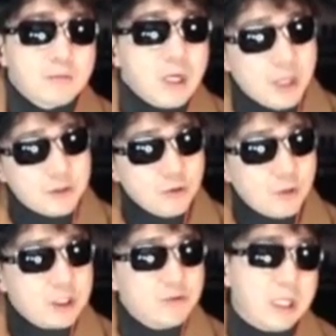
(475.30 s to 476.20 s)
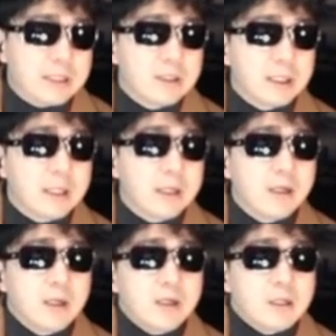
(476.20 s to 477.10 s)
그러니까 안철수는 원래 지지율이
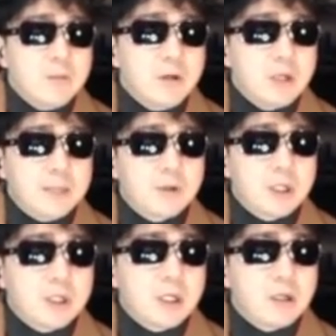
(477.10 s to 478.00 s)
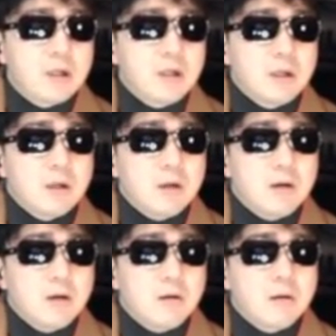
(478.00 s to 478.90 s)
낮았는데 김기현이 앞서가다가
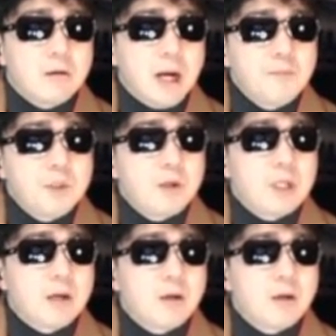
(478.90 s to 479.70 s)
갑자기